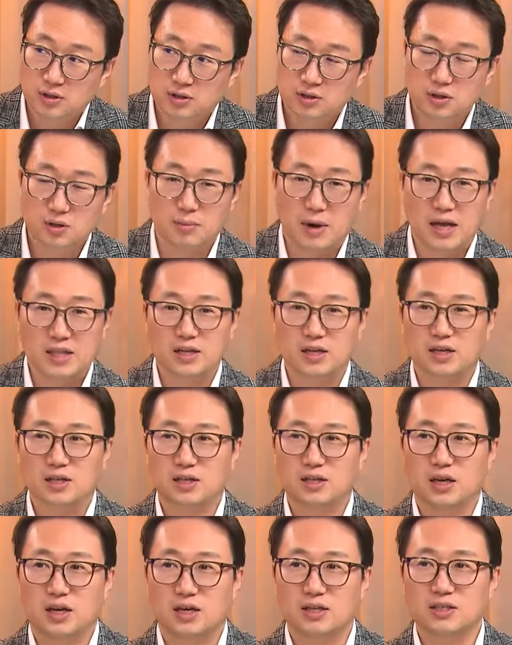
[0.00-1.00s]
근데 만약에
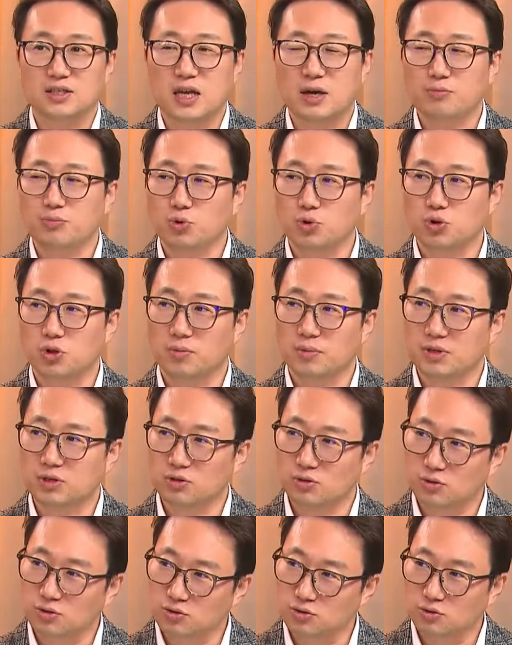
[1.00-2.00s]
이게 한 3%대만
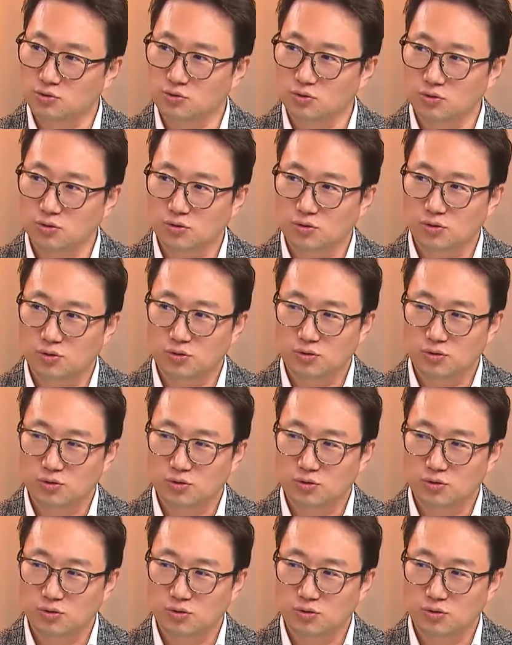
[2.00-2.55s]
떨어져도